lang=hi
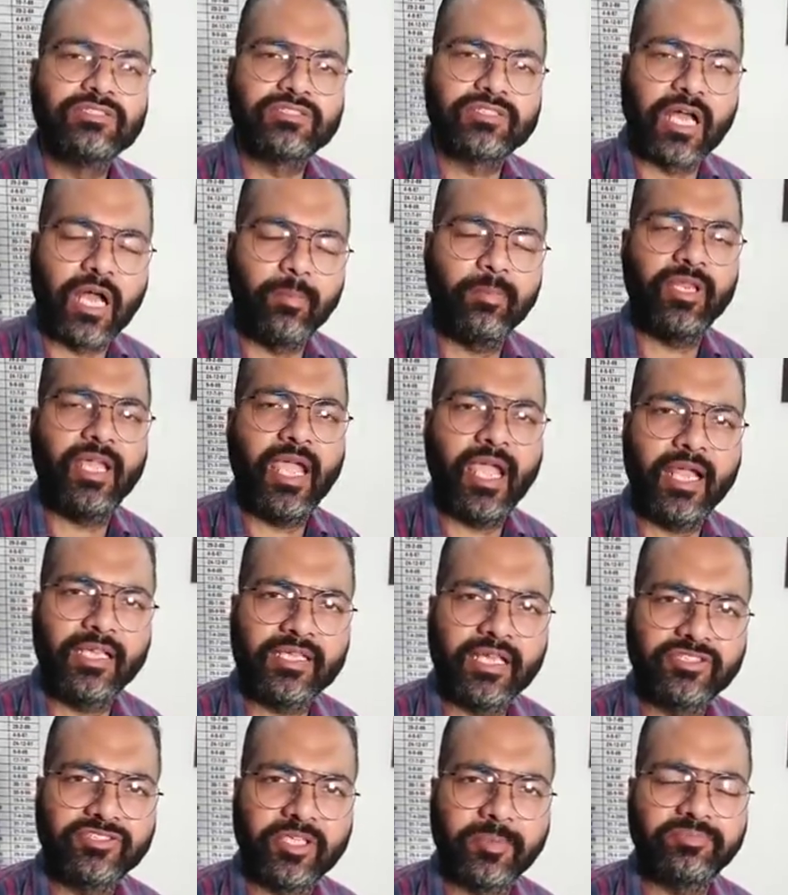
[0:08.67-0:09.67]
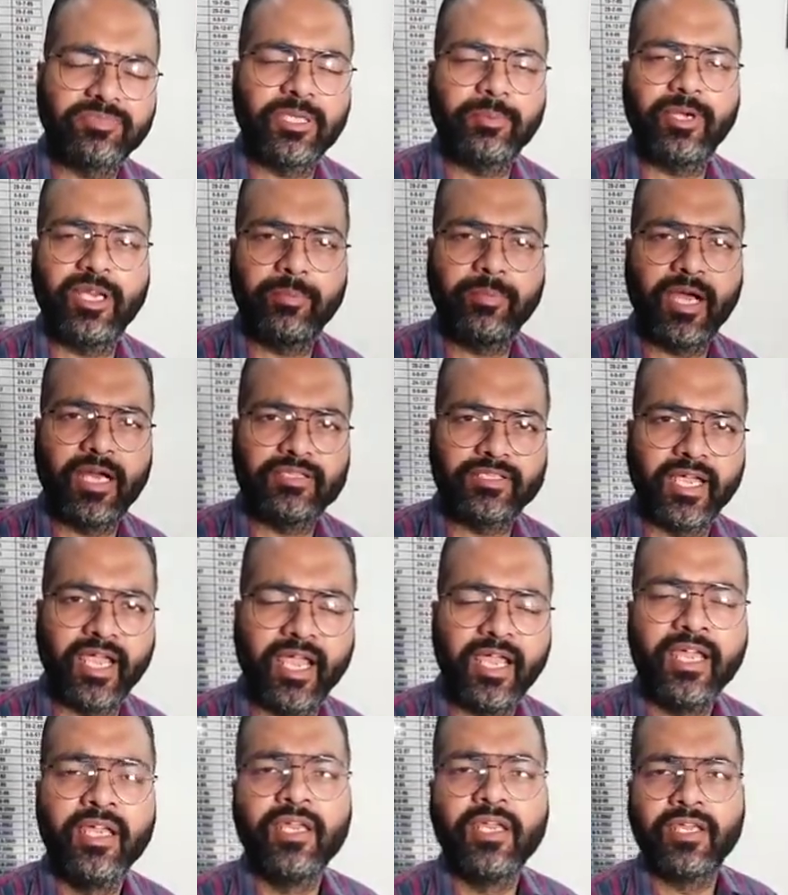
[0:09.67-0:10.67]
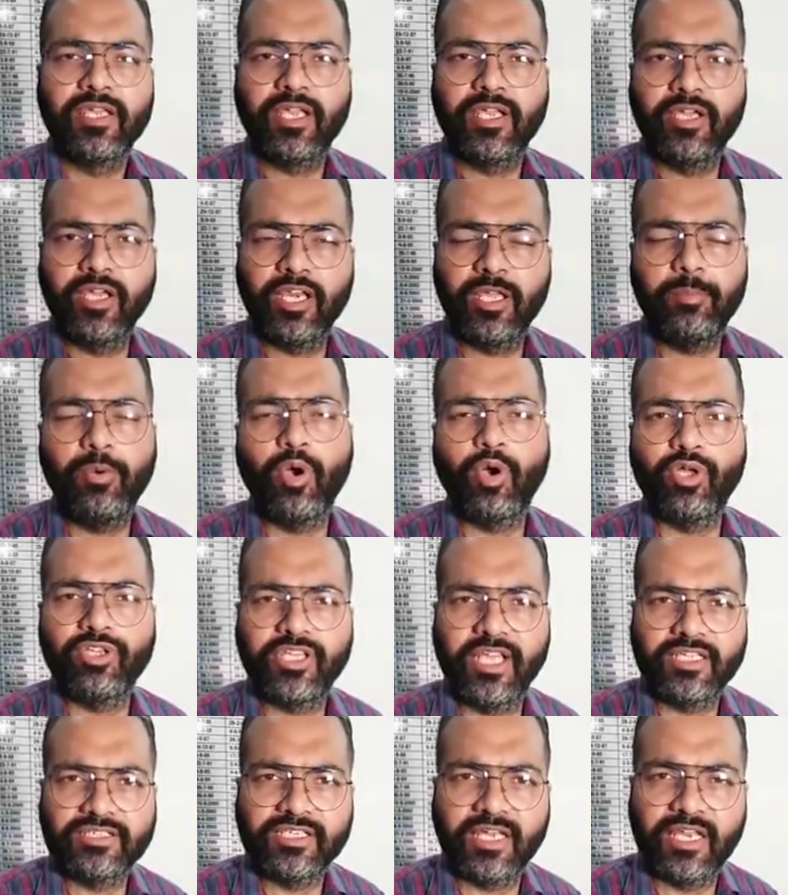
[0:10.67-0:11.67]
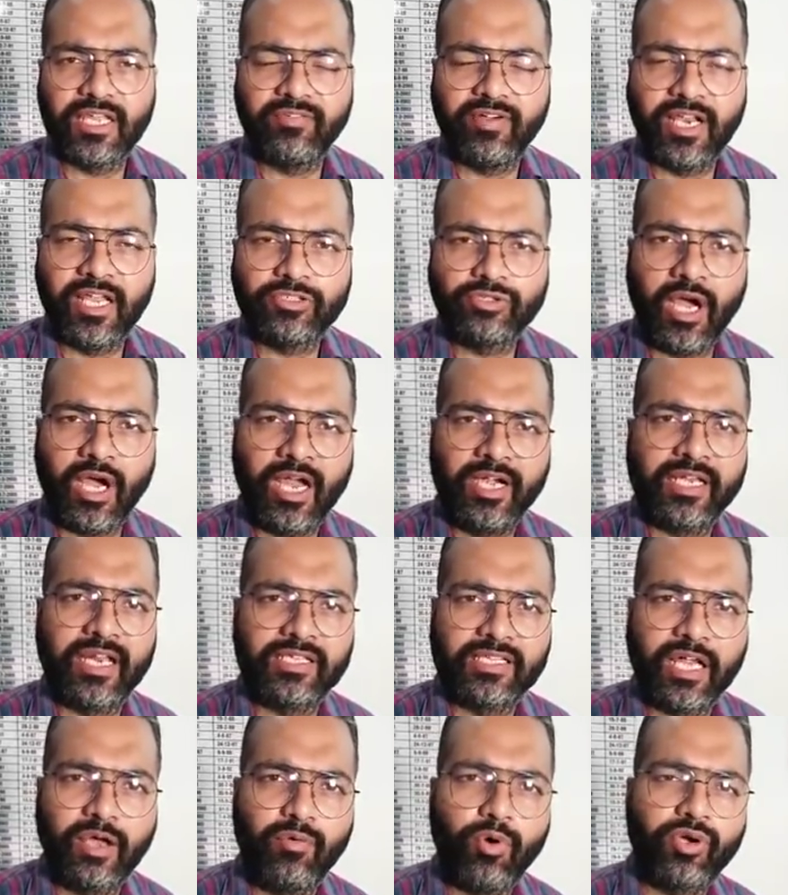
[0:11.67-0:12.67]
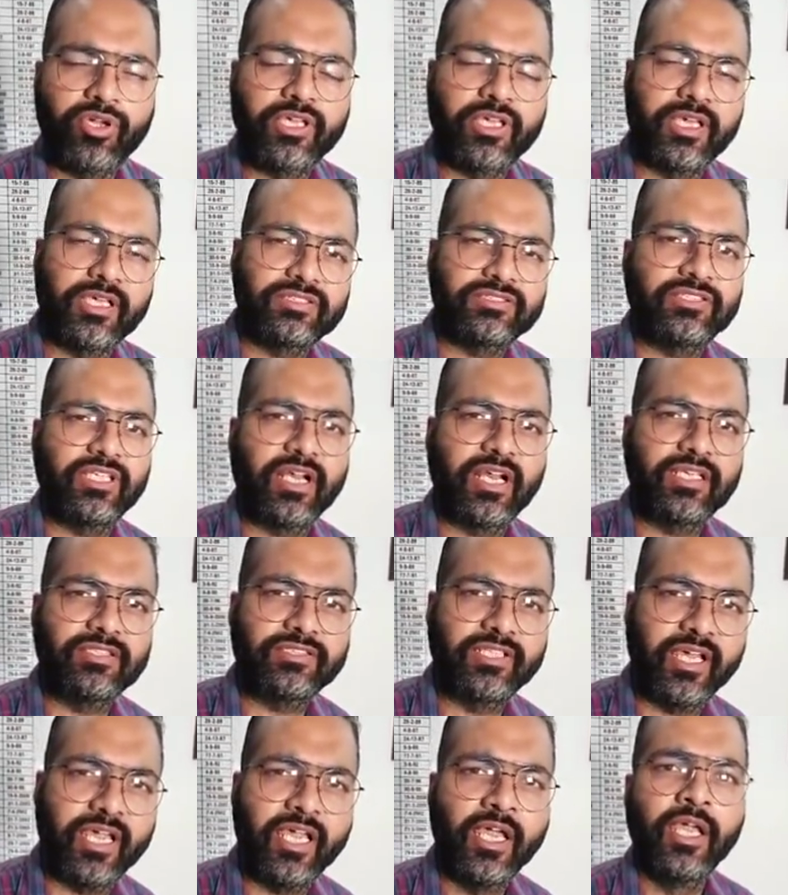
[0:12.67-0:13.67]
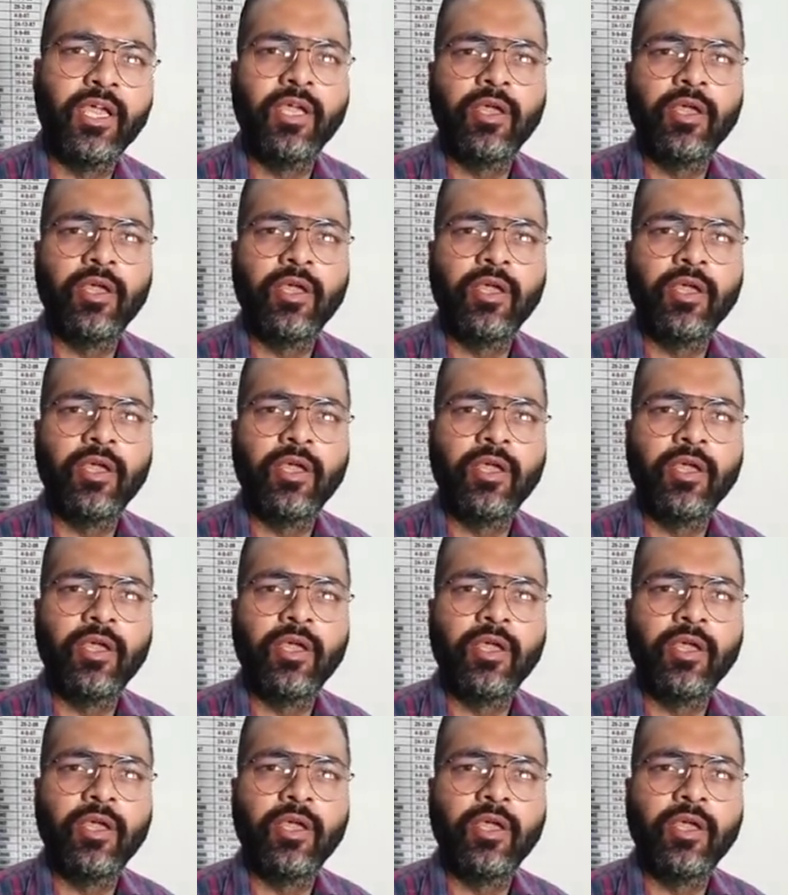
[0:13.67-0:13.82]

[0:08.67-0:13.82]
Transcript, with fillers: सामने आया था सबसे बड़ी बात है कि गरीबों को दिए जाने वाला जो आटा था वो किस तरह से